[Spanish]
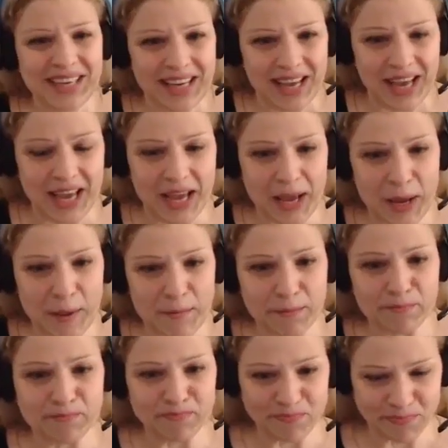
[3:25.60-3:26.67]

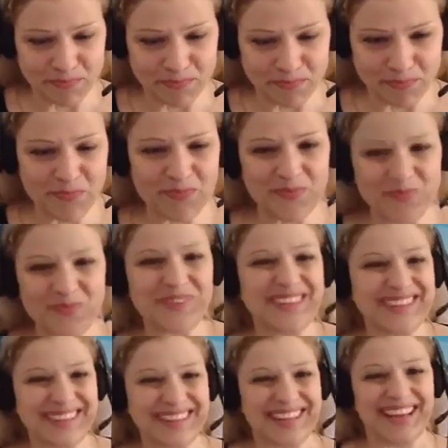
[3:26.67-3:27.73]
em,
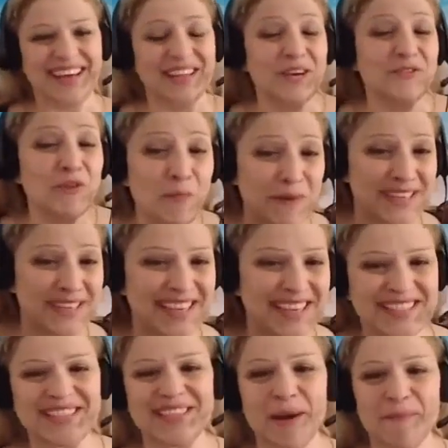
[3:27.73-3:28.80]
eh, disculpa si,
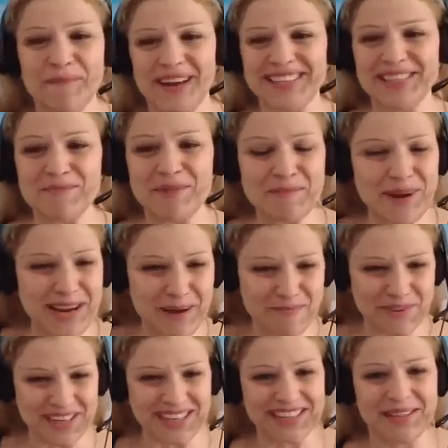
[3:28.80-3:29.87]
se aparece mi hermana
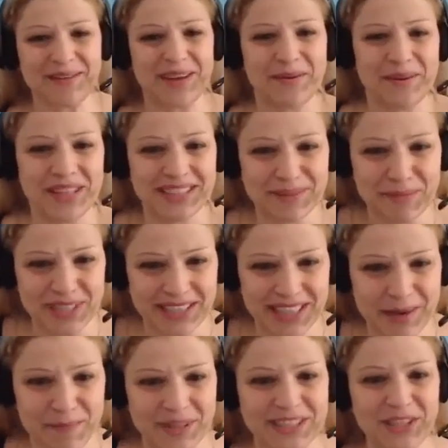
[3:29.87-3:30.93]
porque evidentemente tiene
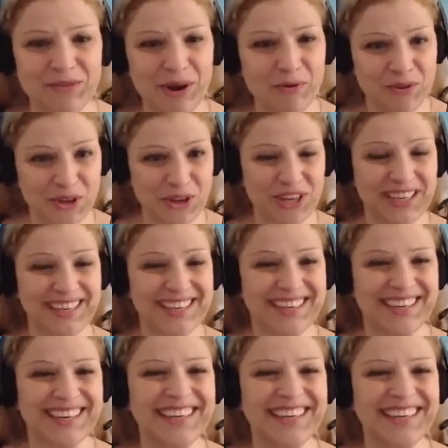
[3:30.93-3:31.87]
prendido audio y